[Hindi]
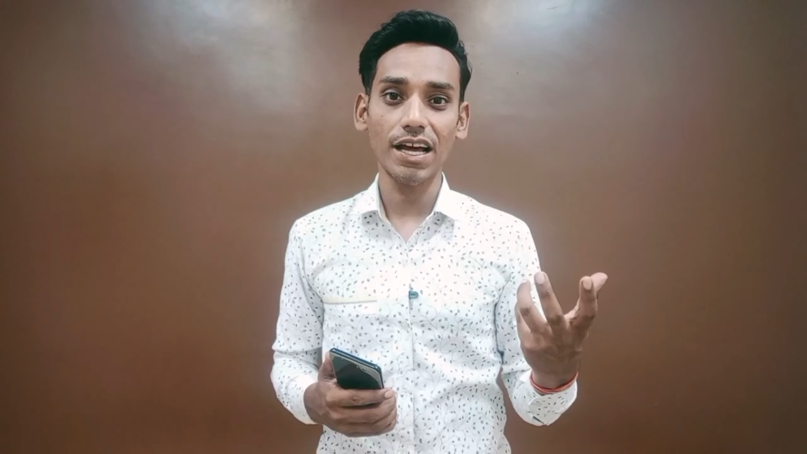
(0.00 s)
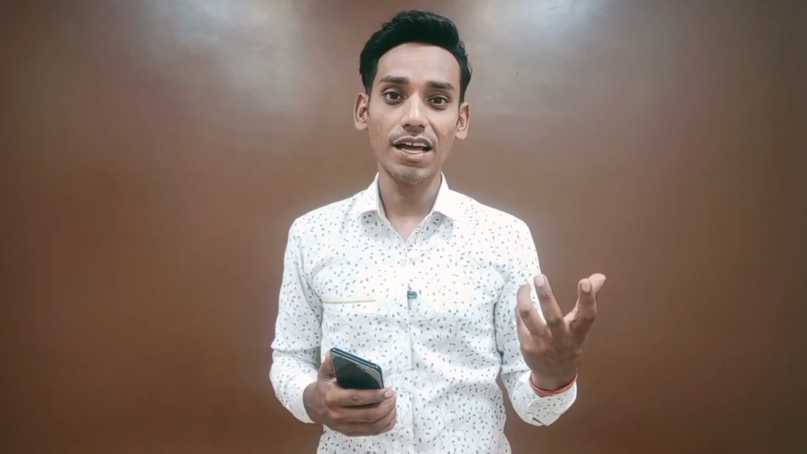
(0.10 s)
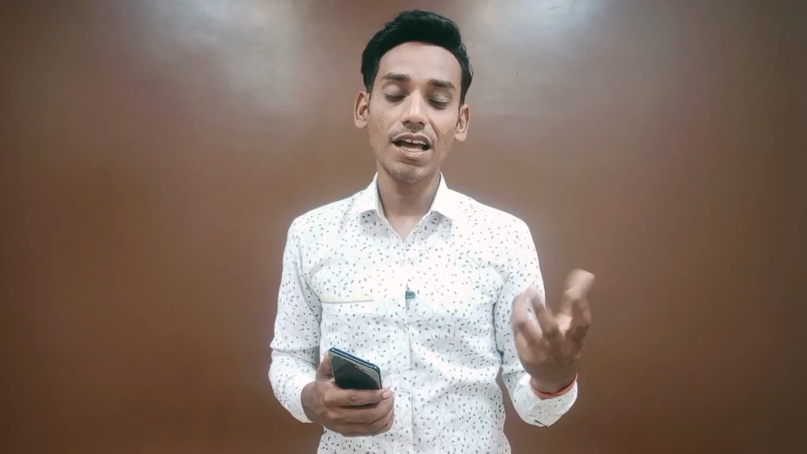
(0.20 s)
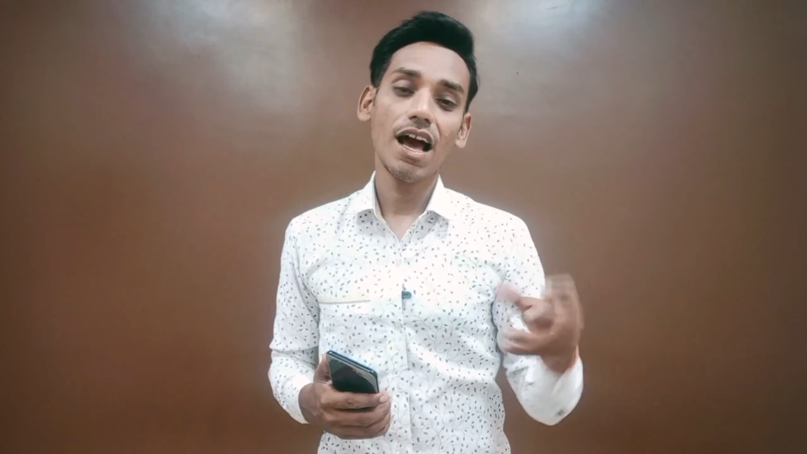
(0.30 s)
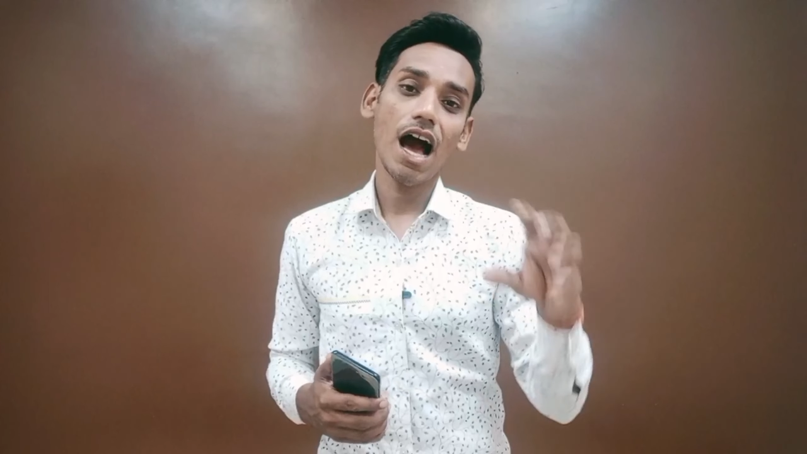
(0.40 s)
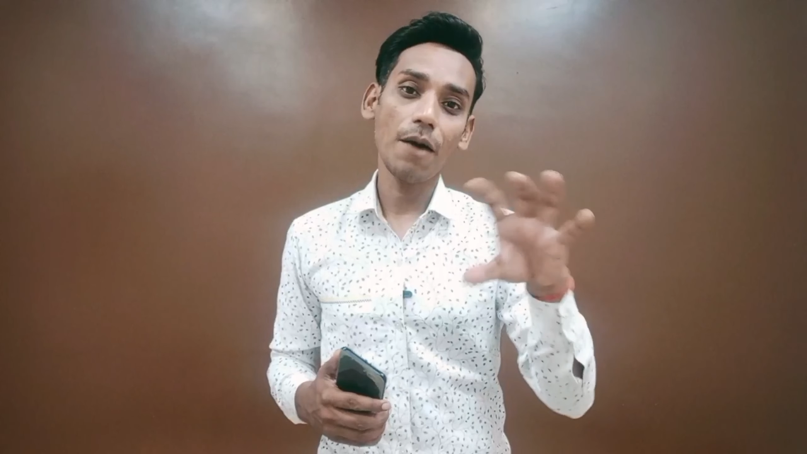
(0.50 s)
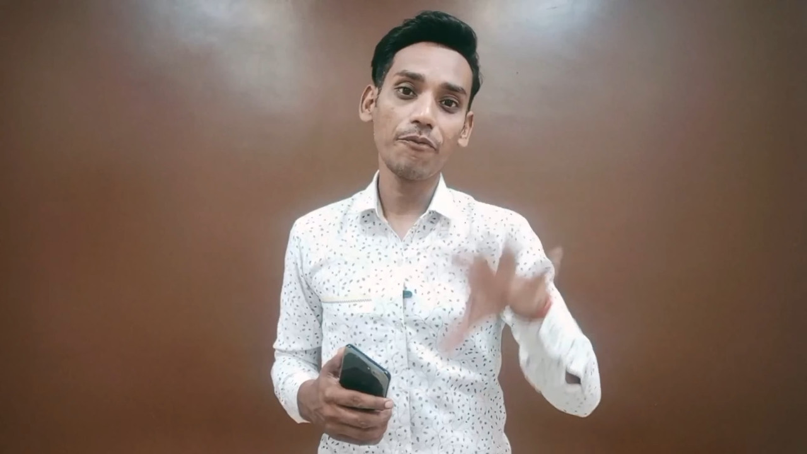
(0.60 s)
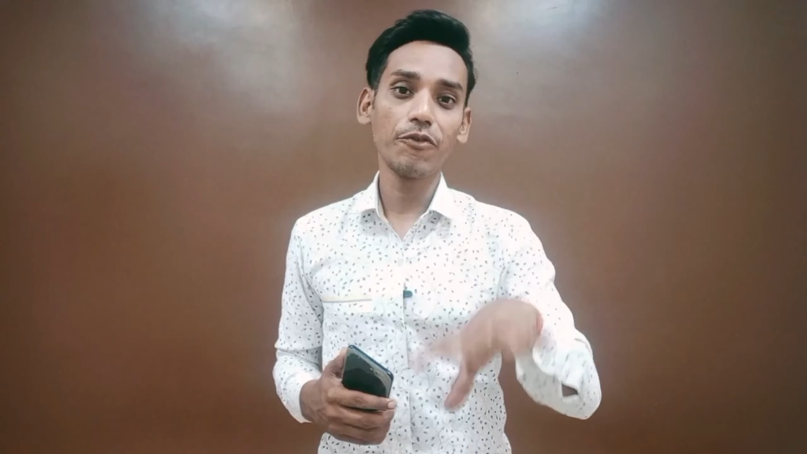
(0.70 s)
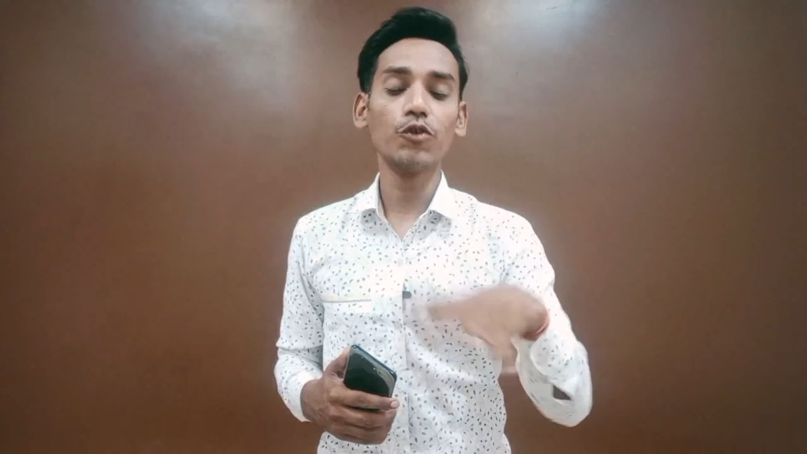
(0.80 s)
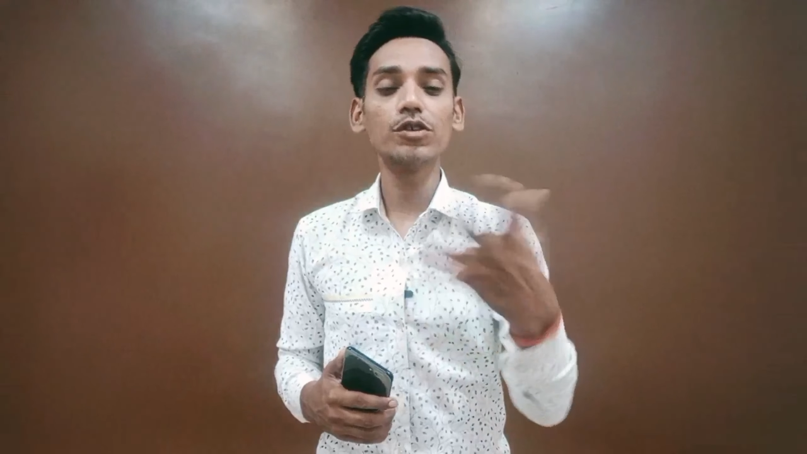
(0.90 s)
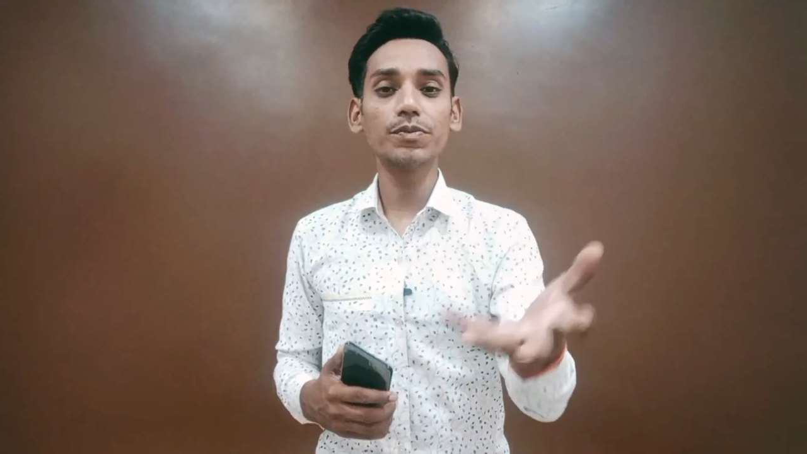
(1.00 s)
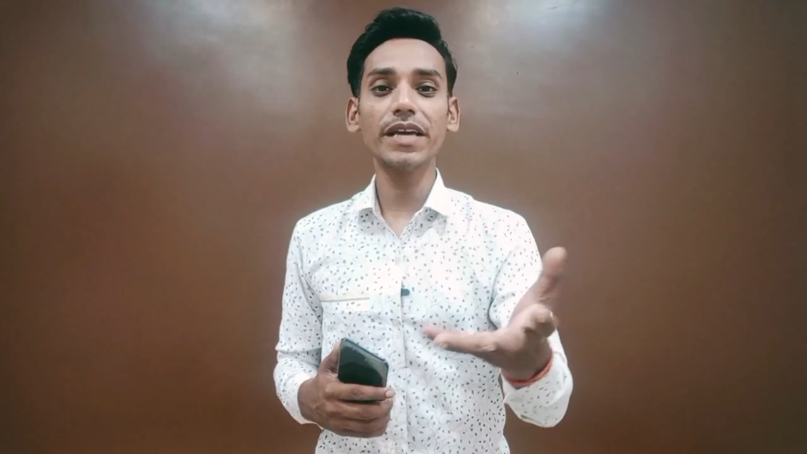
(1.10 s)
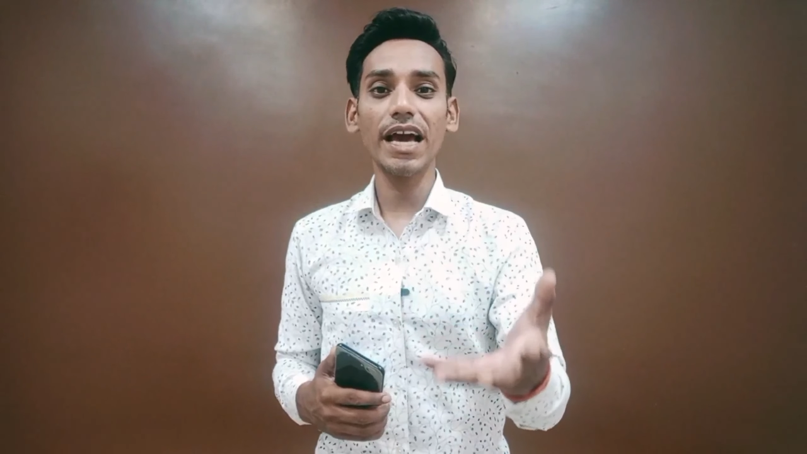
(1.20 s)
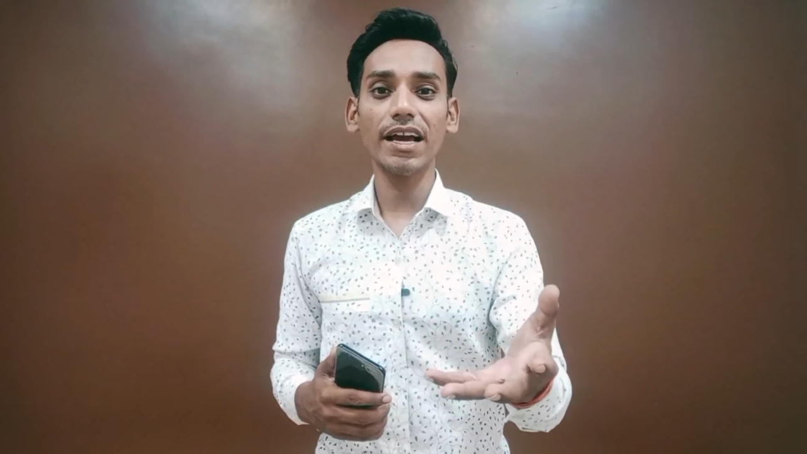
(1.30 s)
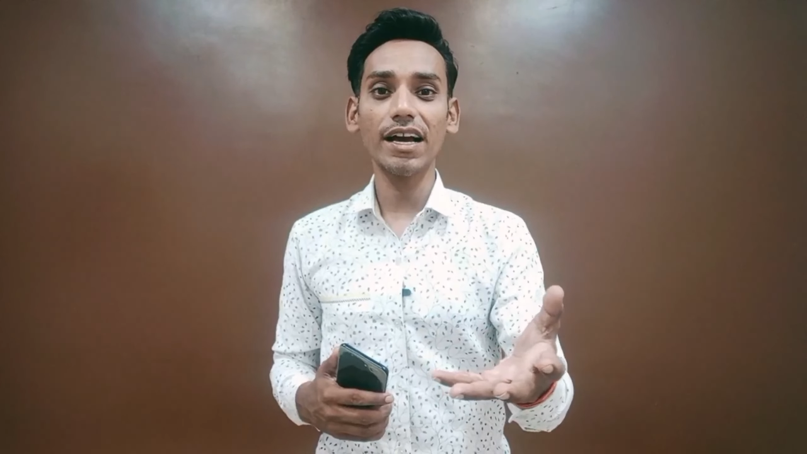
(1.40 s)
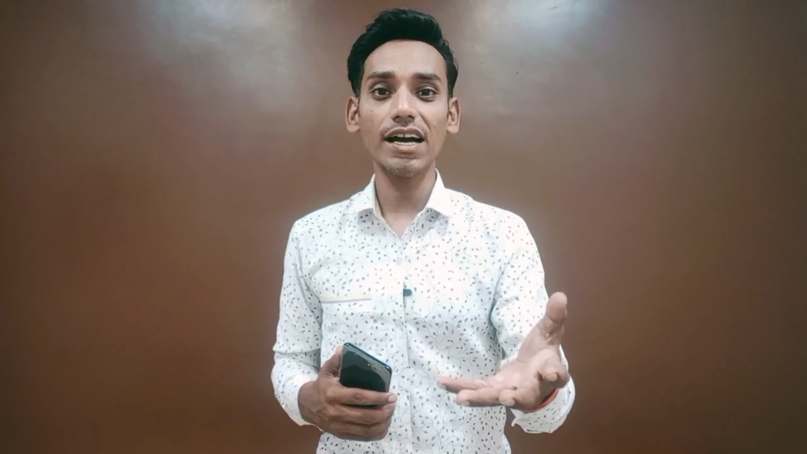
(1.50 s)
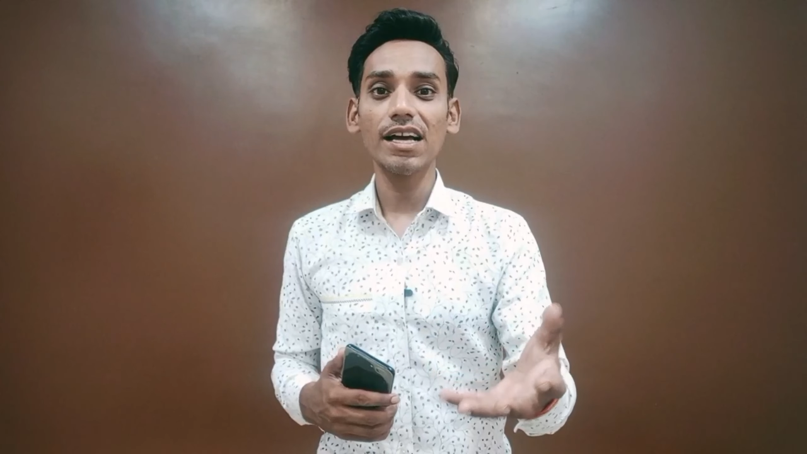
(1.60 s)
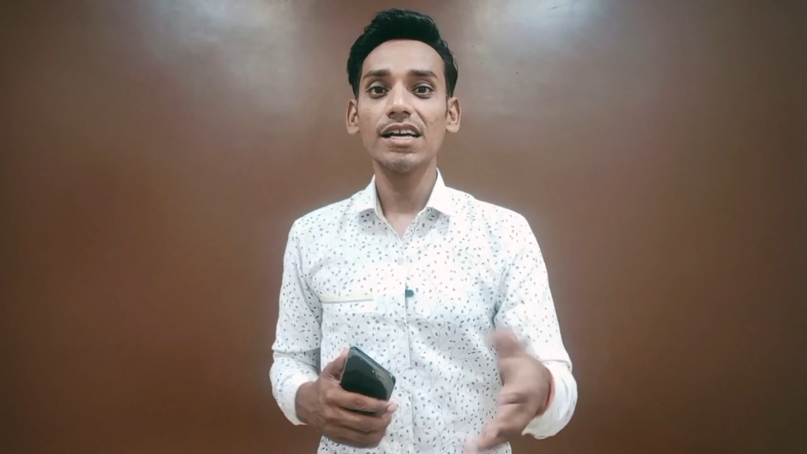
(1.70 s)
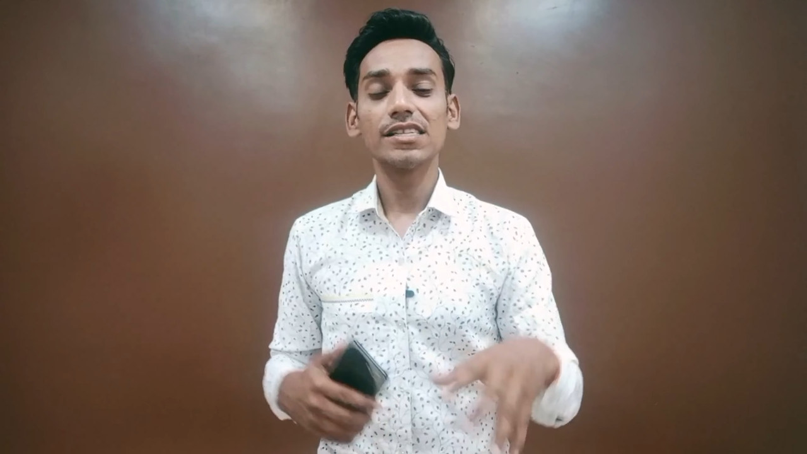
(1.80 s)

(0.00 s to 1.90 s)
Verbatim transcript: रहा अब व्यूज़ भी आएगा